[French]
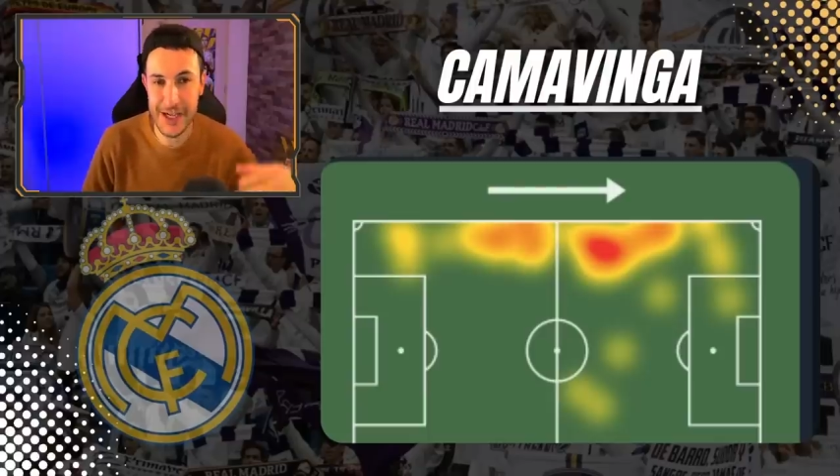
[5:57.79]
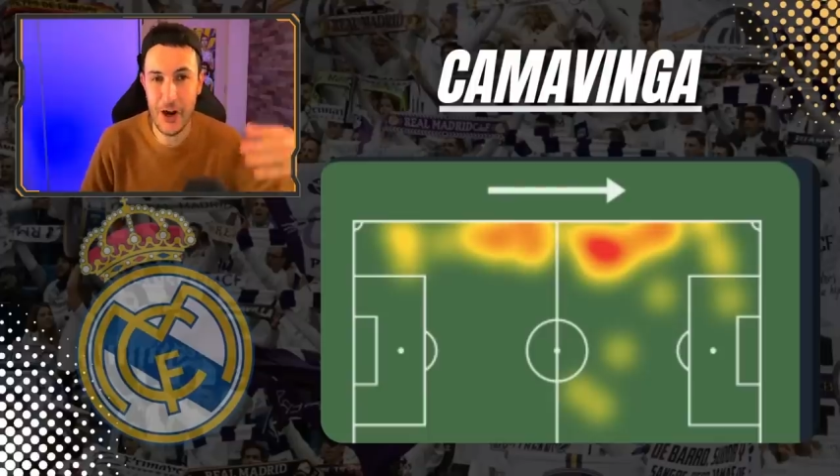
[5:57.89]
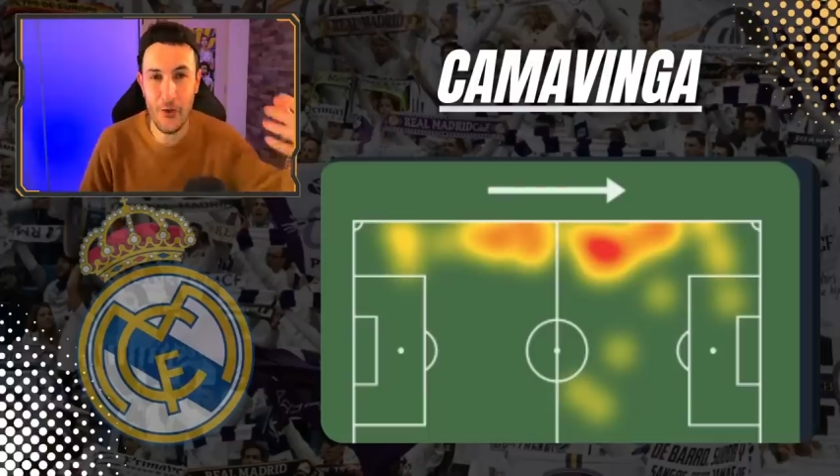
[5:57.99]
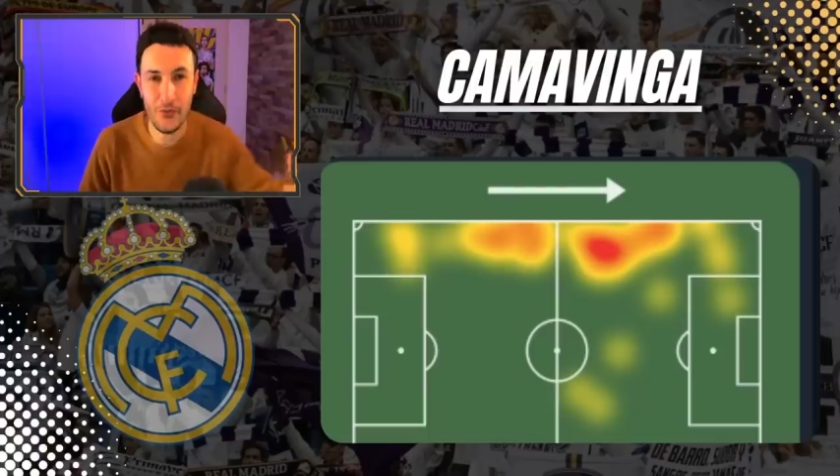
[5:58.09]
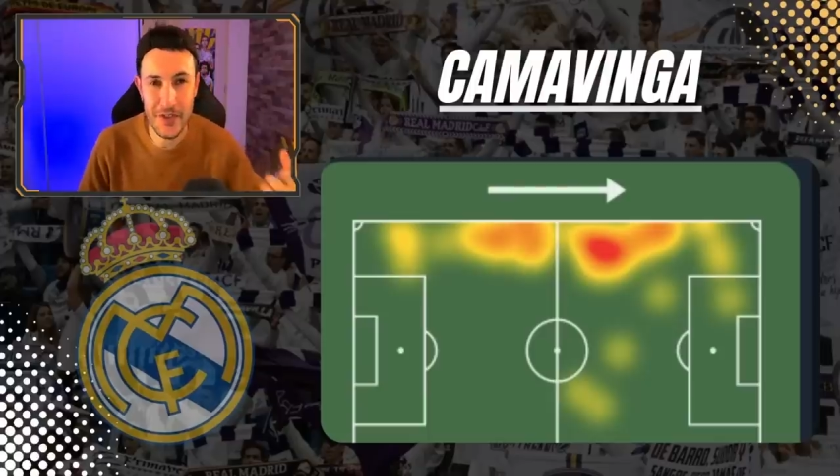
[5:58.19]
il
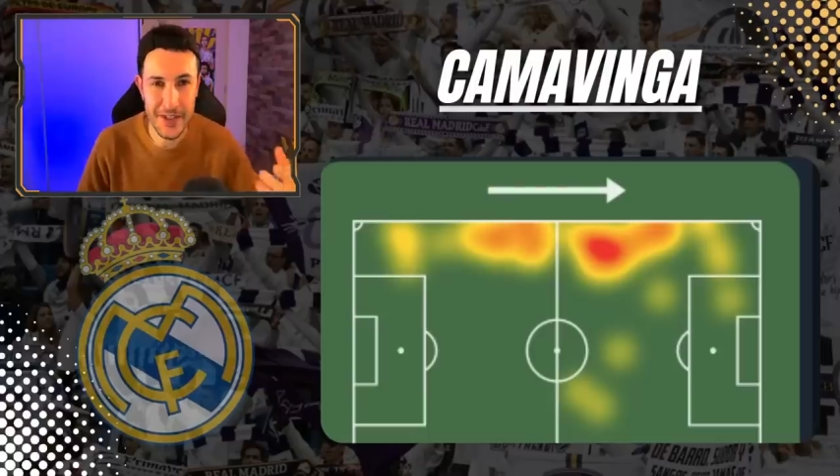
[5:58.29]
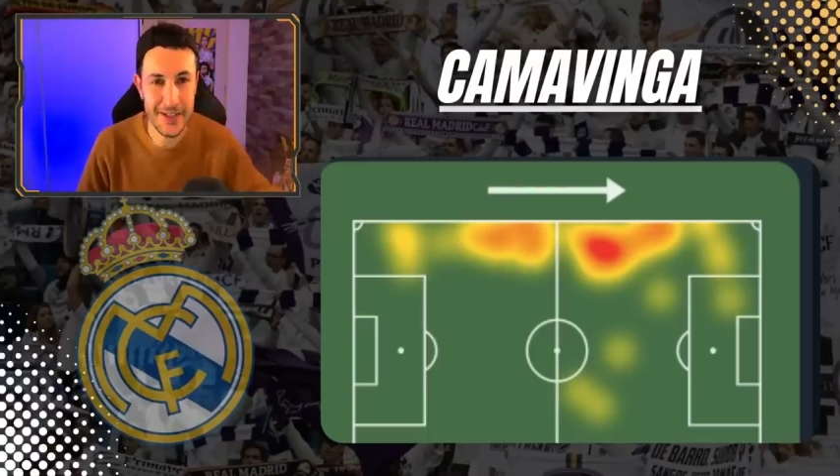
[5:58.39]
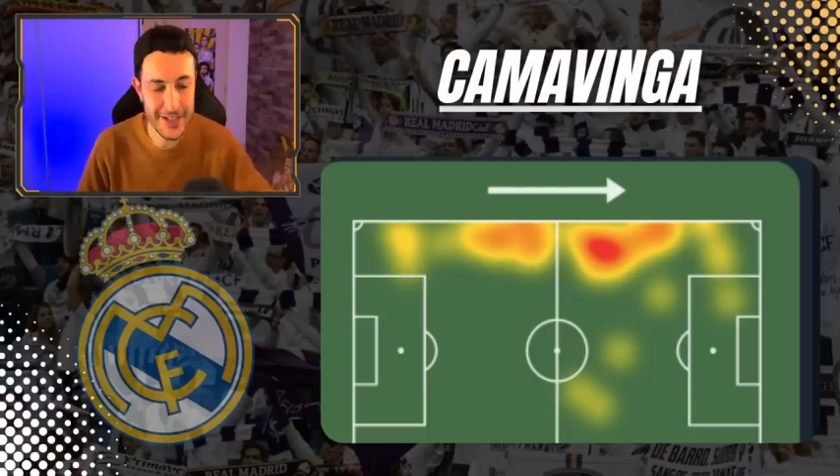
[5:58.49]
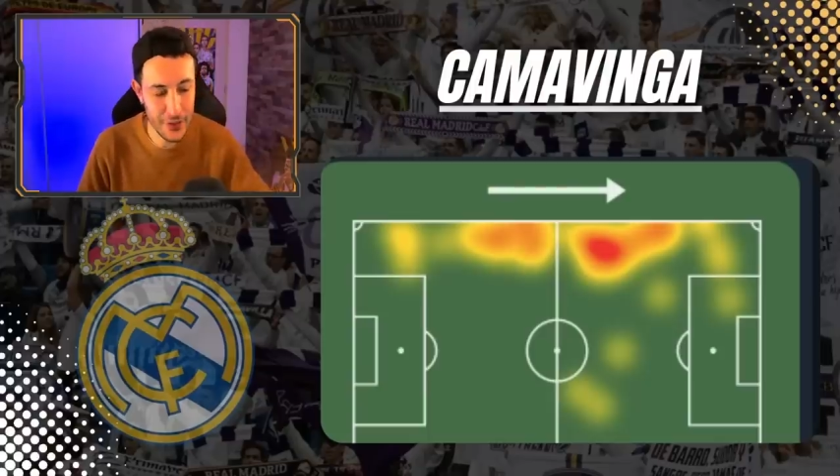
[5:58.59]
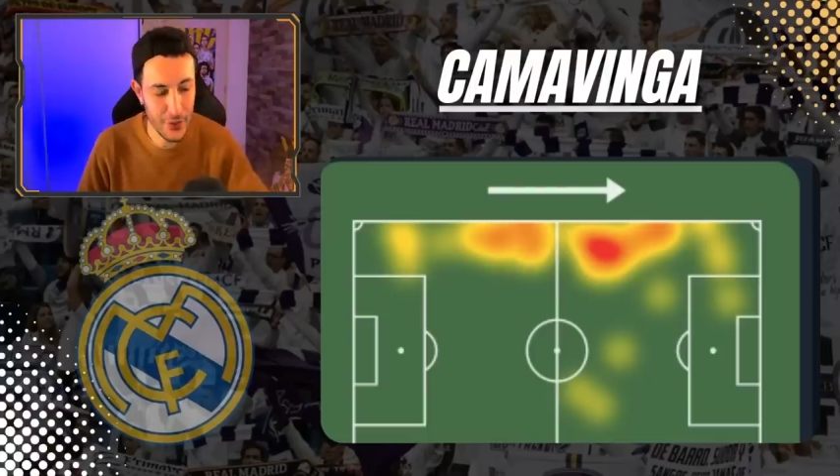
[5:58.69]
a envie
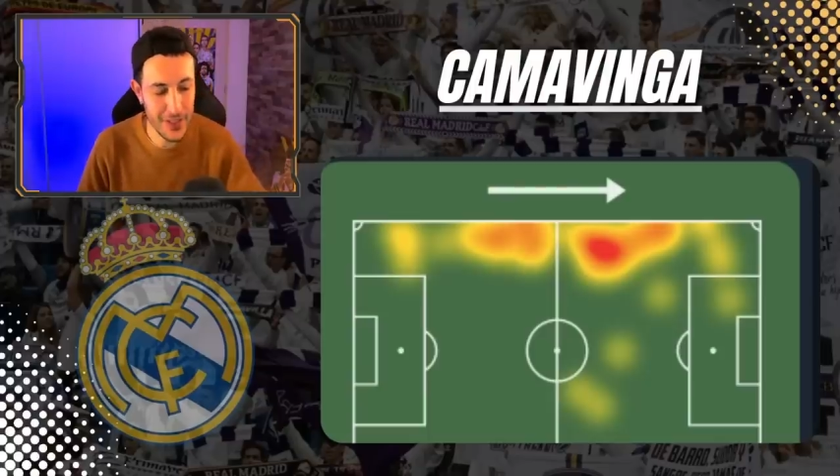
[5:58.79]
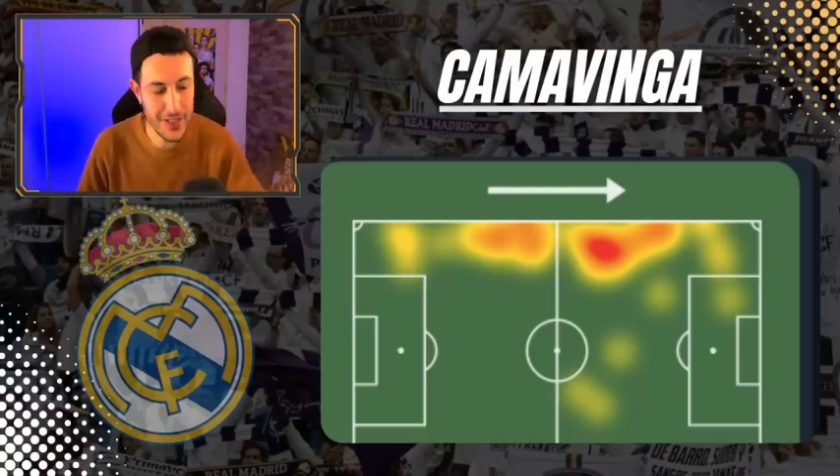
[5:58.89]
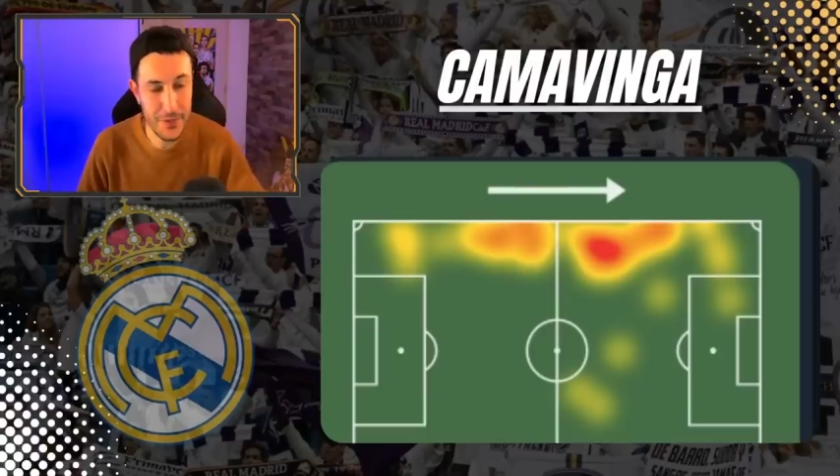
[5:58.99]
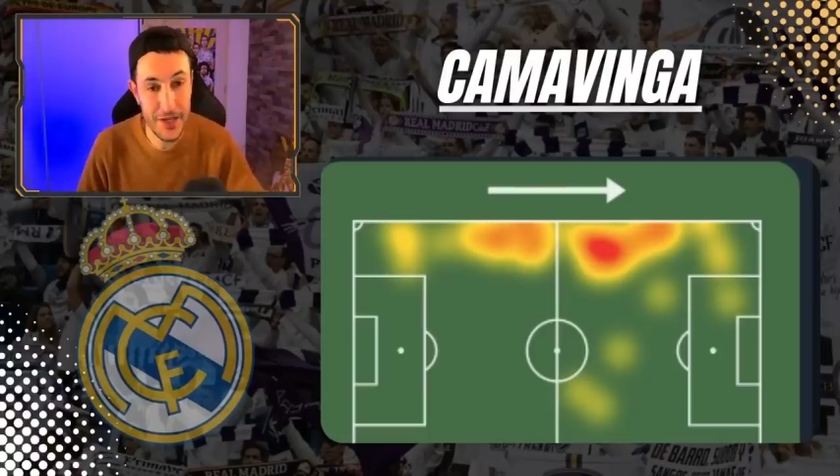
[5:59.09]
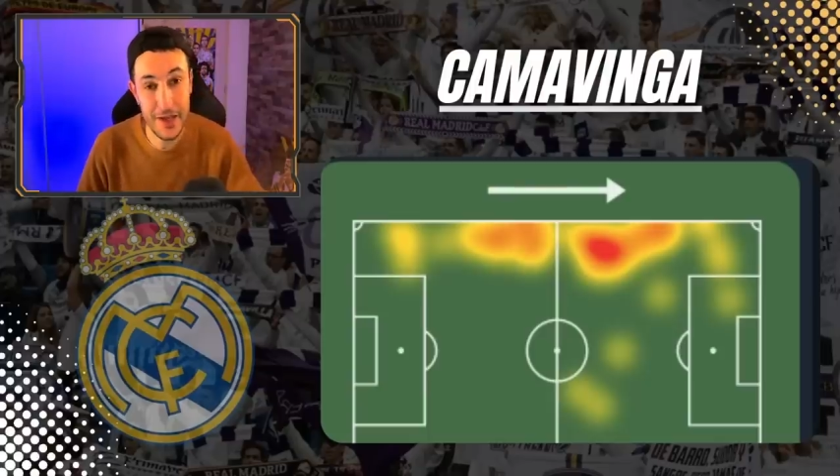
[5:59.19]
d'aider ses
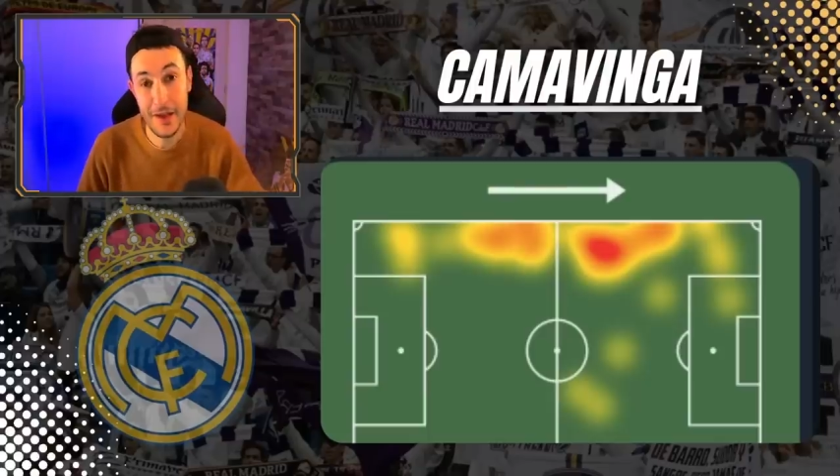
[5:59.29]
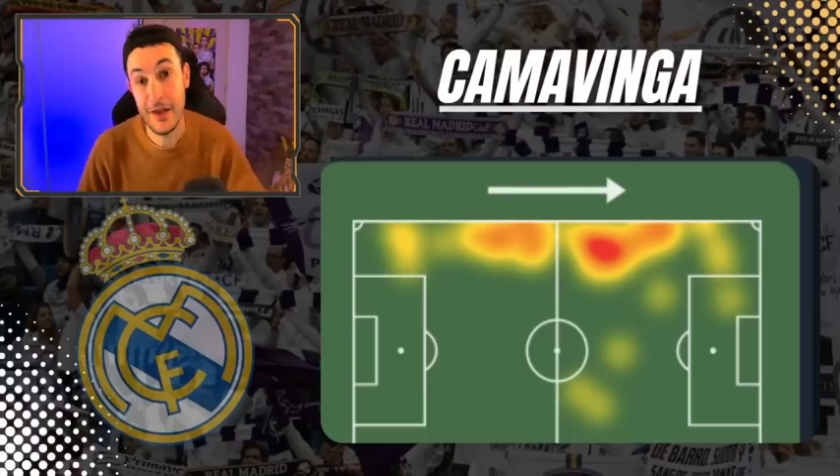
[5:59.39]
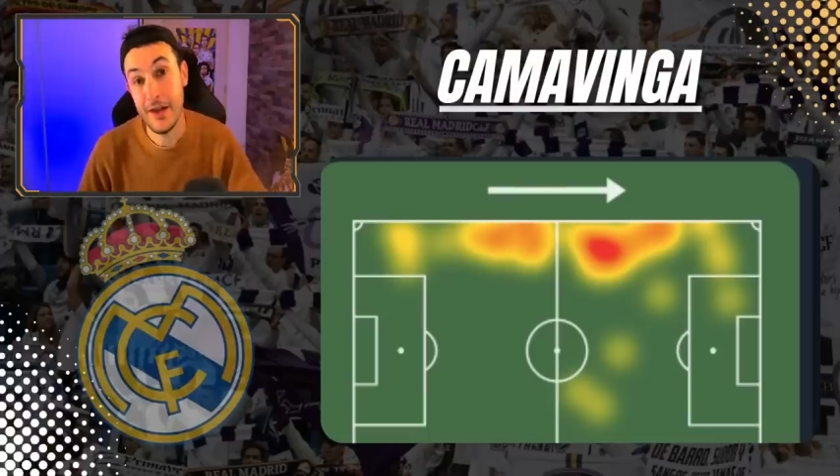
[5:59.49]
coéquipiers.